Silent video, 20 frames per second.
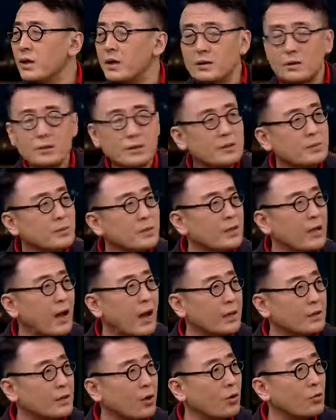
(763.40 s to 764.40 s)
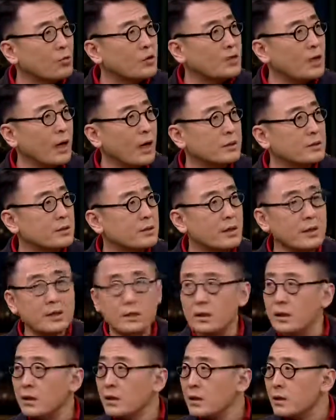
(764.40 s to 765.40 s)
电影，像什么《大逃杀》之类
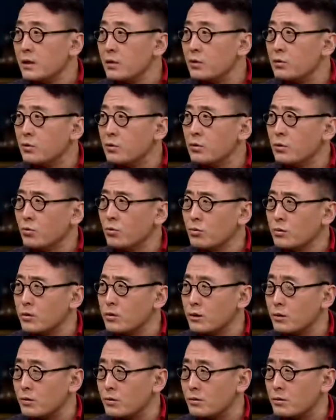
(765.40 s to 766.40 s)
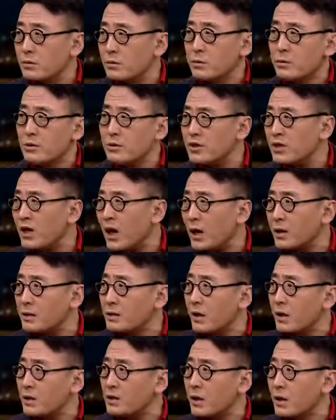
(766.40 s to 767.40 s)
的，就都是这种杀
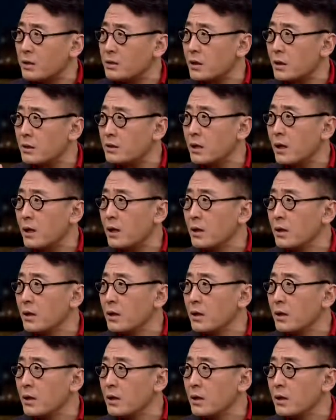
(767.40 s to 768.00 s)
杀杀杀杀。